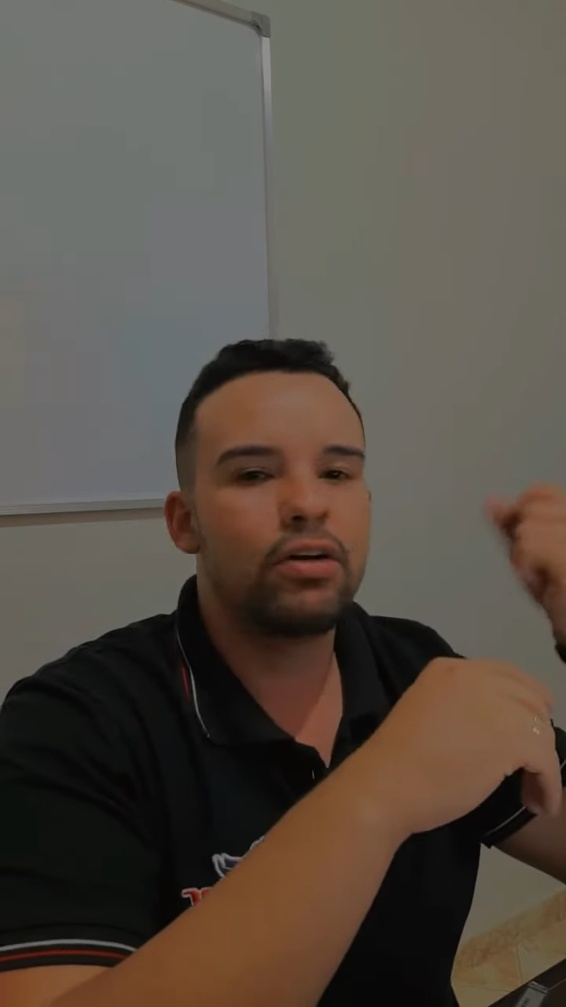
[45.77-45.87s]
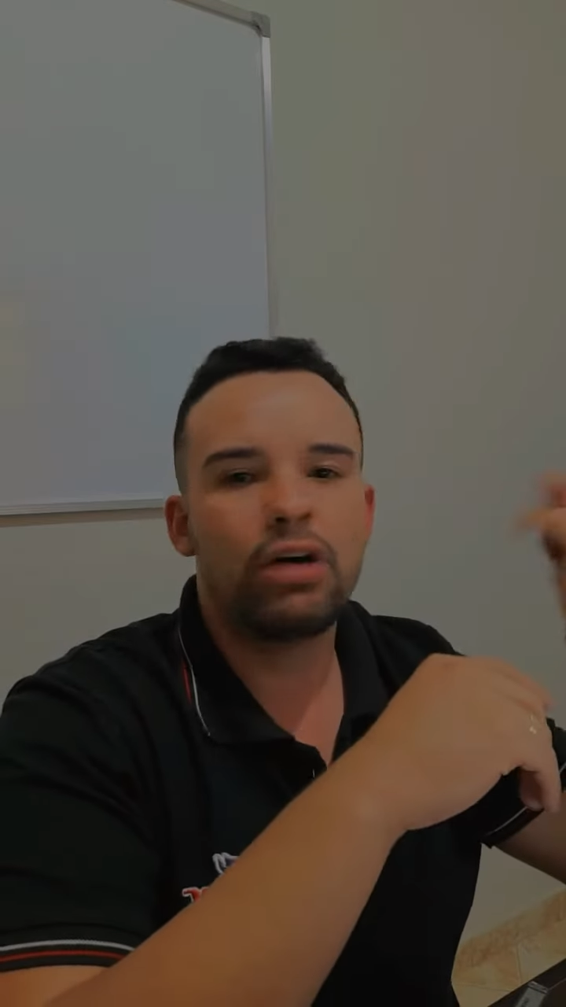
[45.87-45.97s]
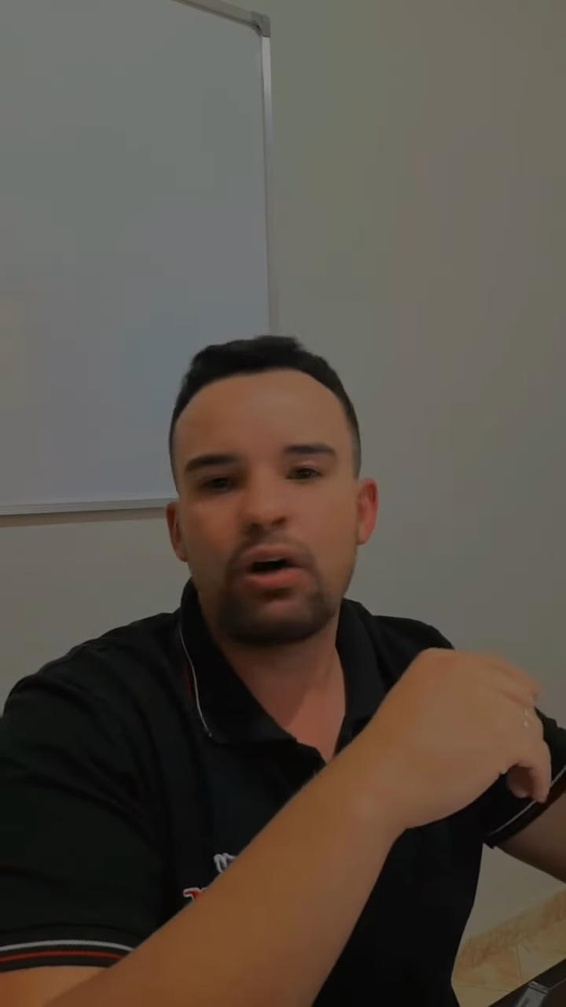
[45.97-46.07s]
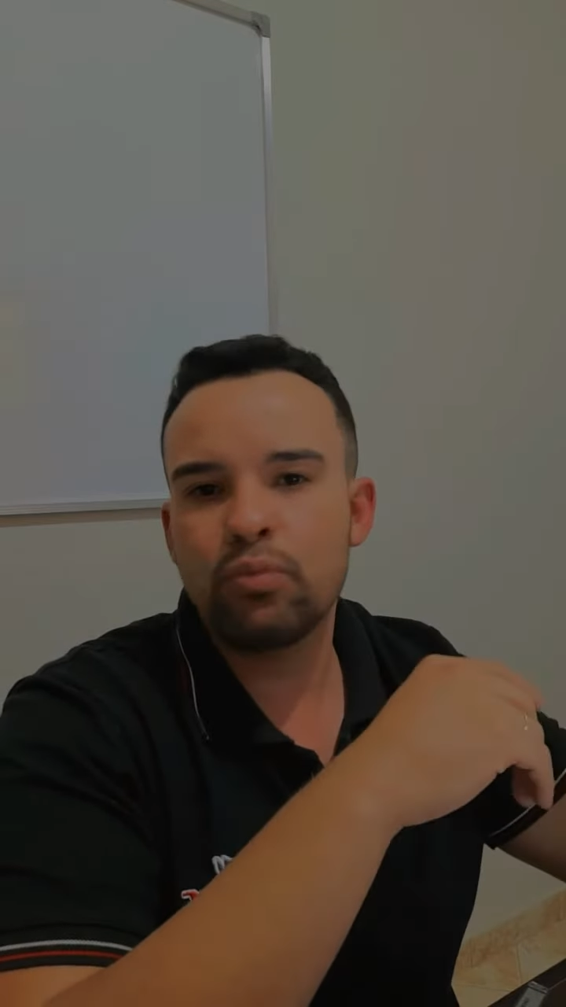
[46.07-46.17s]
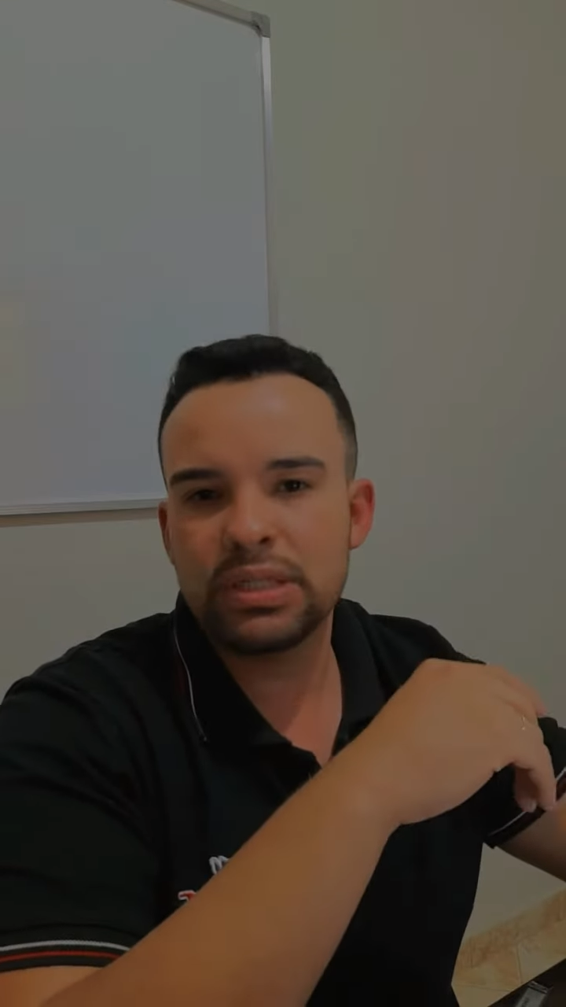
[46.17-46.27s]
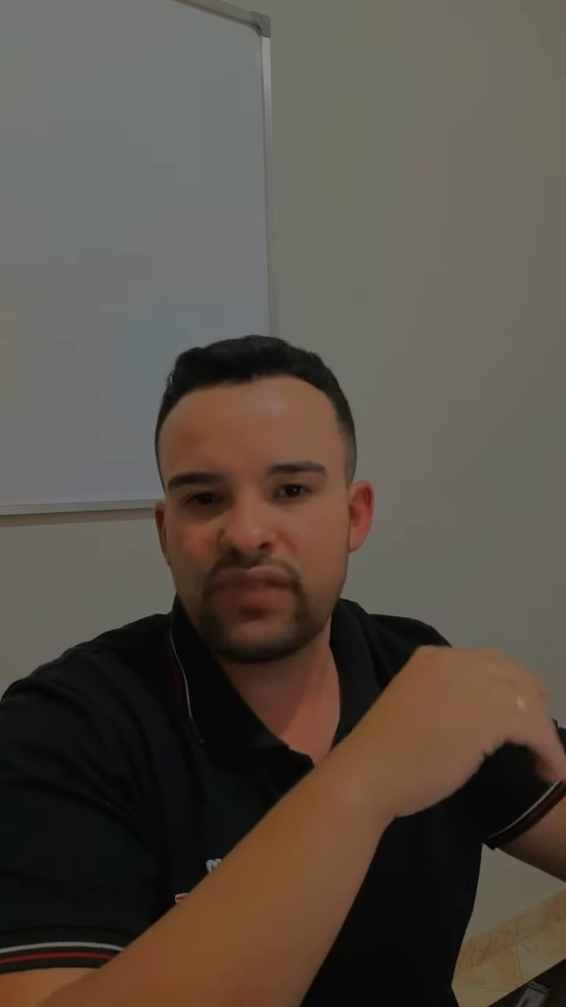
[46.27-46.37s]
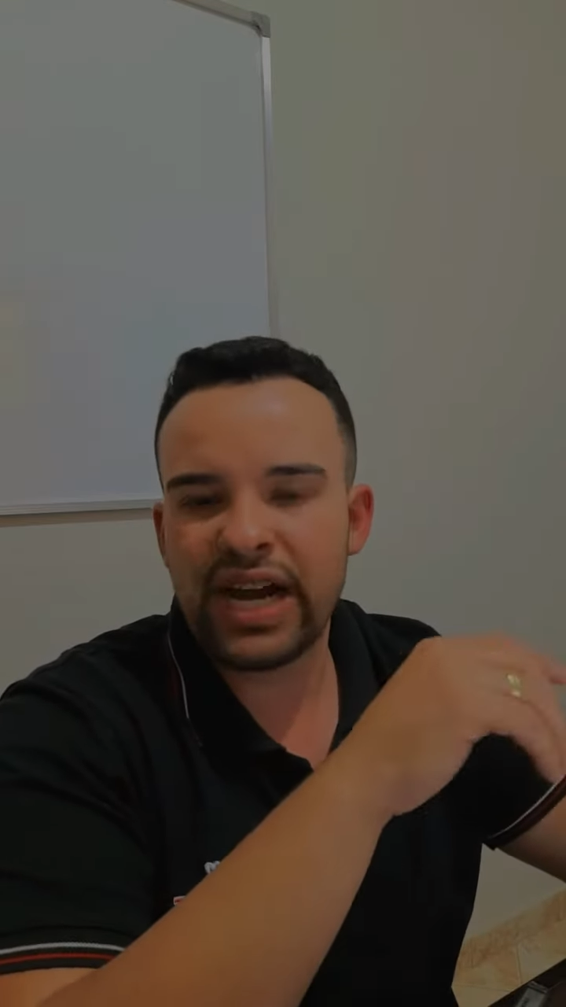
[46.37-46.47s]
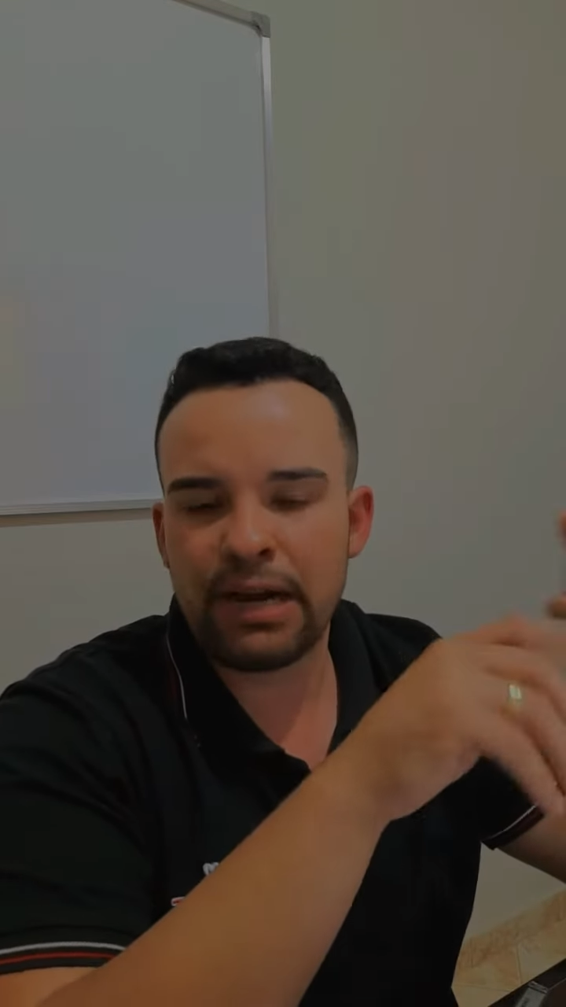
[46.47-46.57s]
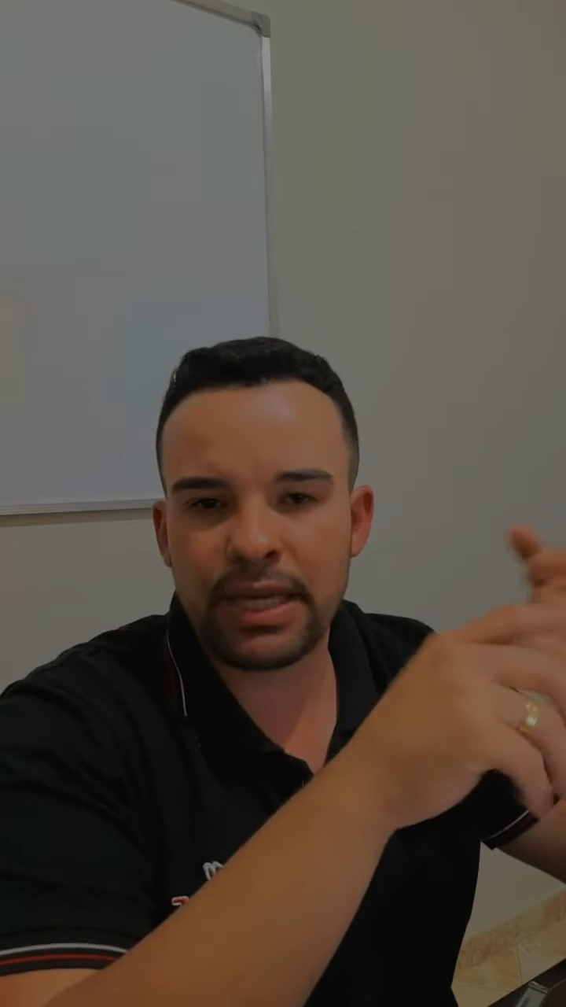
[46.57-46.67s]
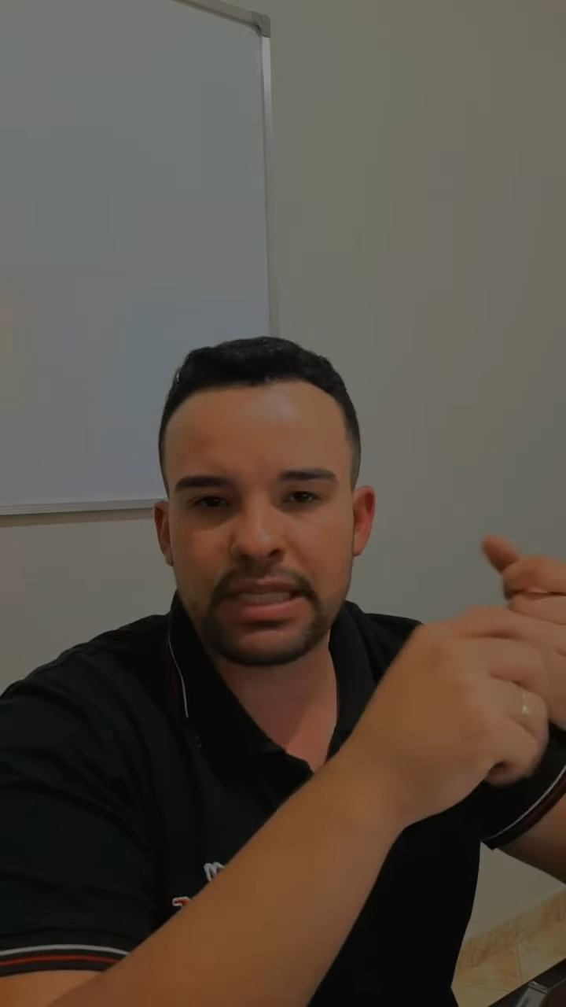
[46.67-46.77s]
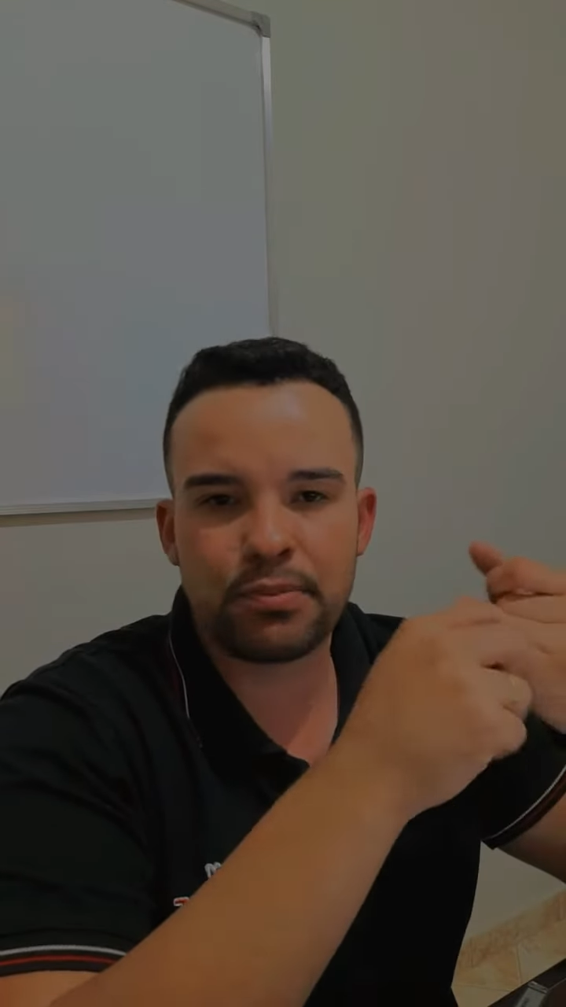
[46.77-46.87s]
algumas ferramentas